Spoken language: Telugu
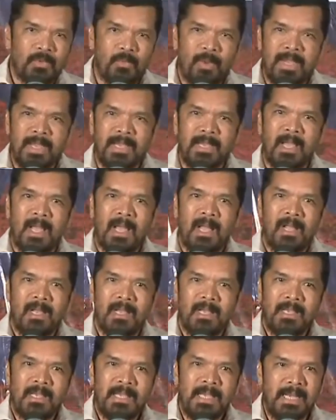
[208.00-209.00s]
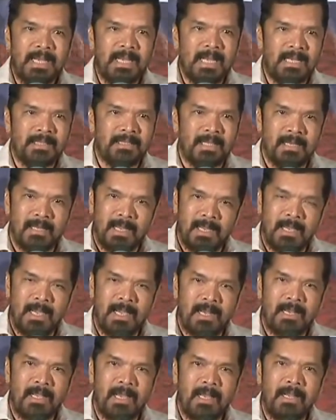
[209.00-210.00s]
స్వయంగా ఎన్నికల సంఘం
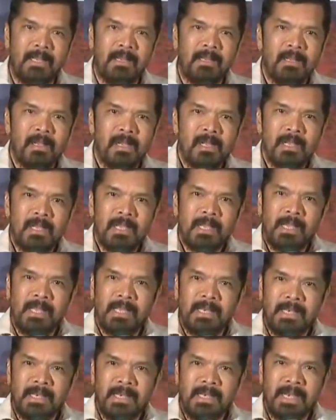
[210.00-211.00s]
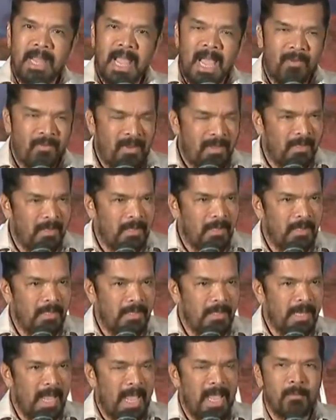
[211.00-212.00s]
గారికి కానీ న్యాయ
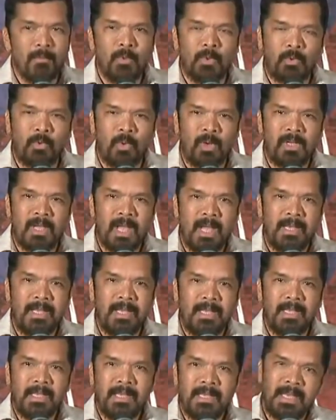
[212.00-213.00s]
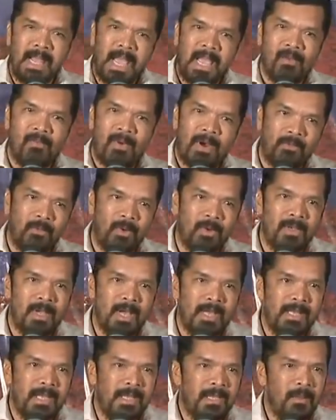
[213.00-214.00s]
న్యాయమూర్తులకు కానీ న్యాయవాదులకు
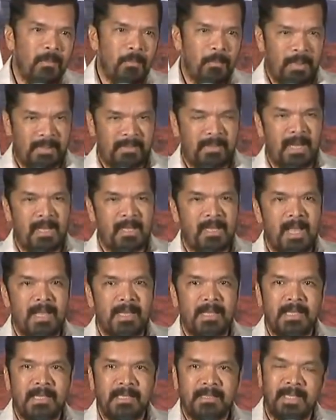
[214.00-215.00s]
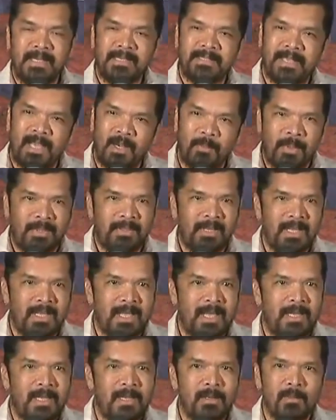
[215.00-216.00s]
కానీ పెద్దలకు కానీ సంసార
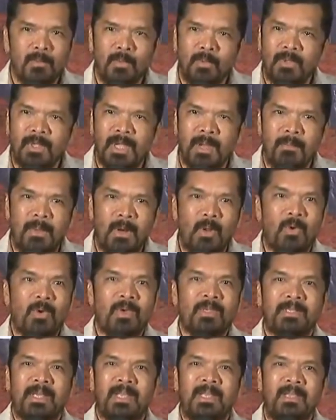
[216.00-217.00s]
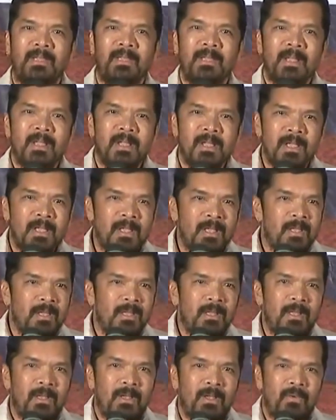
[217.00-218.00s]
పెద్దలకు కానీ ముందుగా మరొకసారి
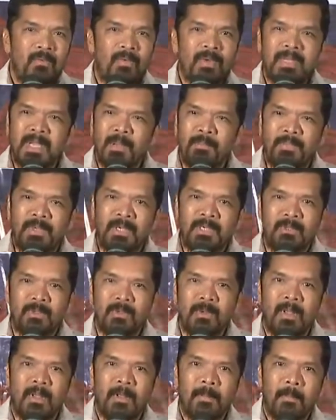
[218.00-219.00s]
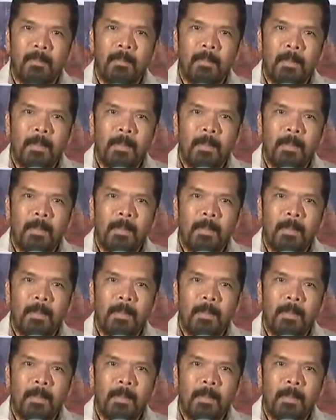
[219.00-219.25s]
విజ్ఞప్తి చేస్తున్నాను